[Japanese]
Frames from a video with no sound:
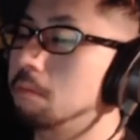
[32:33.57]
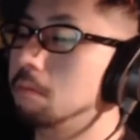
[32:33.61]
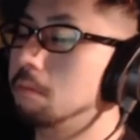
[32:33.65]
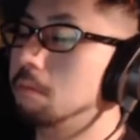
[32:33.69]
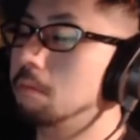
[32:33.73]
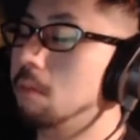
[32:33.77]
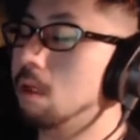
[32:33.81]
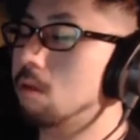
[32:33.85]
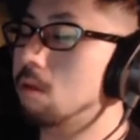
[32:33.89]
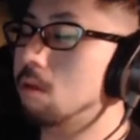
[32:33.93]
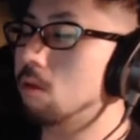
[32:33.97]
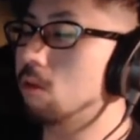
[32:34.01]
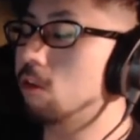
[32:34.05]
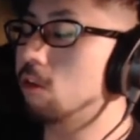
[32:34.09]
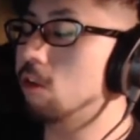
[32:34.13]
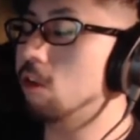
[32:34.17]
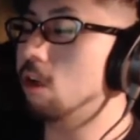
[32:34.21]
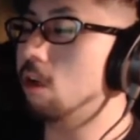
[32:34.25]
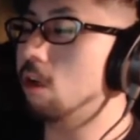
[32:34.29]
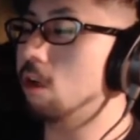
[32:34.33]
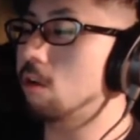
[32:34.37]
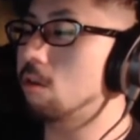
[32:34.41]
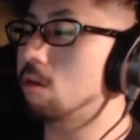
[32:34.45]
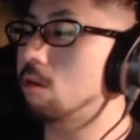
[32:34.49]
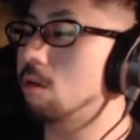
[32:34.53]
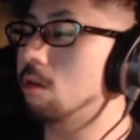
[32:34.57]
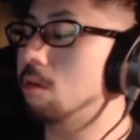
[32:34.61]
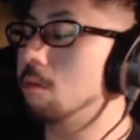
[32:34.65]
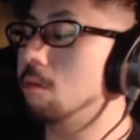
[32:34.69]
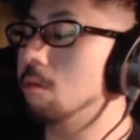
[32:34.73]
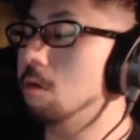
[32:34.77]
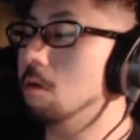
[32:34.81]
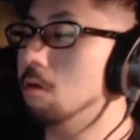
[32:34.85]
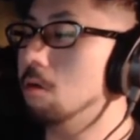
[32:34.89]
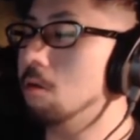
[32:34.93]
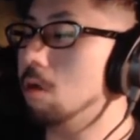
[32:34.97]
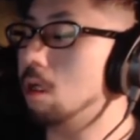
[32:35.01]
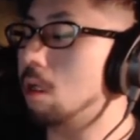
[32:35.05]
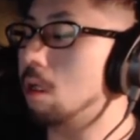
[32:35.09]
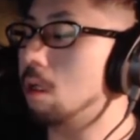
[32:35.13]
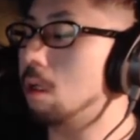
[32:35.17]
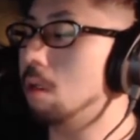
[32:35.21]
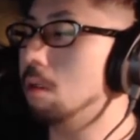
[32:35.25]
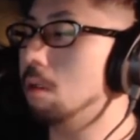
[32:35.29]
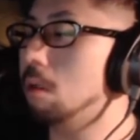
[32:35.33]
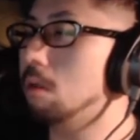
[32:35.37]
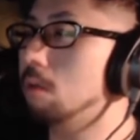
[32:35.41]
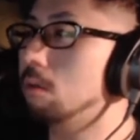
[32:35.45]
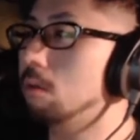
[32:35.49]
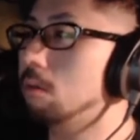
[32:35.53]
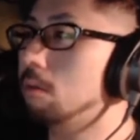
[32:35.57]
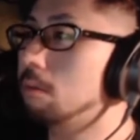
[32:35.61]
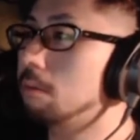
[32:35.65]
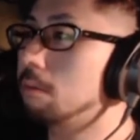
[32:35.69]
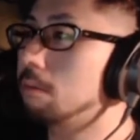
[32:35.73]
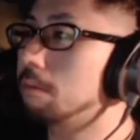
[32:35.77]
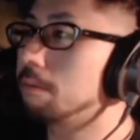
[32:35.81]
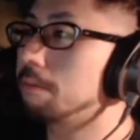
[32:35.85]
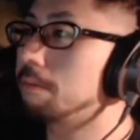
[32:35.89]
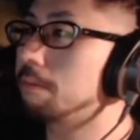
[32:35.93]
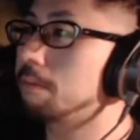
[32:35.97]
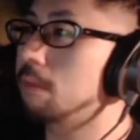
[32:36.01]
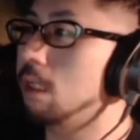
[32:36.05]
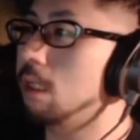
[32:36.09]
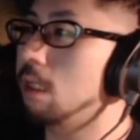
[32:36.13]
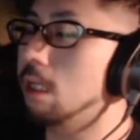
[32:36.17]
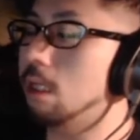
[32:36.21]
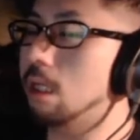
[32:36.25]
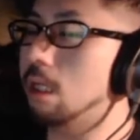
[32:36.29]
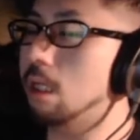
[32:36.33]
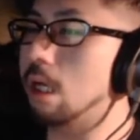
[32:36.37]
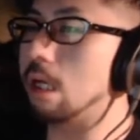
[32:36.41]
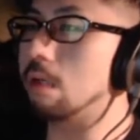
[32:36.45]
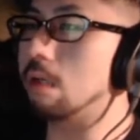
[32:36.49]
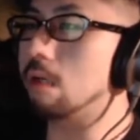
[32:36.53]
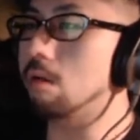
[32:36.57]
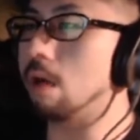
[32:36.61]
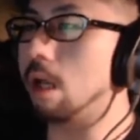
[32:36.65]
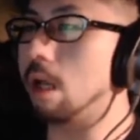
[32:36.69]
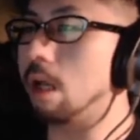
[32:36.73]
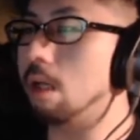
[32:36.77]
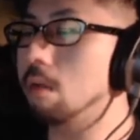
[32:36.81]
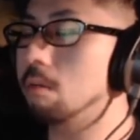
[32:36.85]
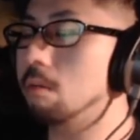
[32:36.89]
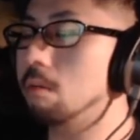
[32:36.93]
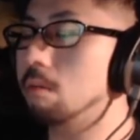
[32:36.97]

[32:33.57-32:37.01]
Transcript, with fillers: まあそしたら吸ってみようかな、いっかいぐらい。